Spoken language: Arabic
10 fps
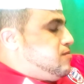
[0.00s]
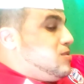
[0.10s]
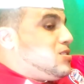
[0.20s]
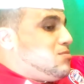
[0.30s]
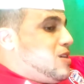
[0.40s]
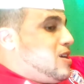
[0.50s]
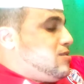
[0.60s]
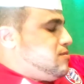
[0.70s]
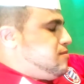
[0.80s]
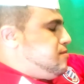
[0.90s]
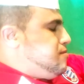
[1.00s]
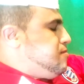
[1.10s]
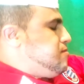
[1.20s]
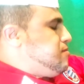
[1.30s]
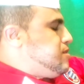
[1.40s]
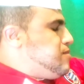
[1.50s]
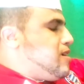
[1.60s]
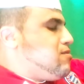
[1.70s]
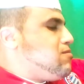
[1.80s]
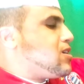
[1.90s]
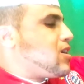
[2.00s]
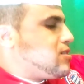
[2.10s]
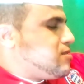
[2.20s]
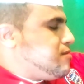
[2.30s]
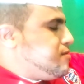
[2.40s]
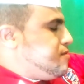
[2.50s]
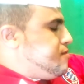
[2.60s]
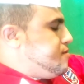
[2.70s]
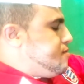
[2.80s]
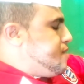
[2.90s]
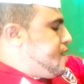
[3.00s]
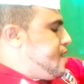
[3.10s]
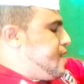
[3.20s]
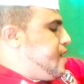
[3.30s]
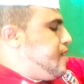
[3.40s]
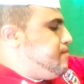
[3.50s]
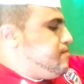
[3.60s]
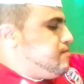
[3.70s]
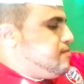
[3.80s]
من زمان زمان هما كيخسروا الله يلقاني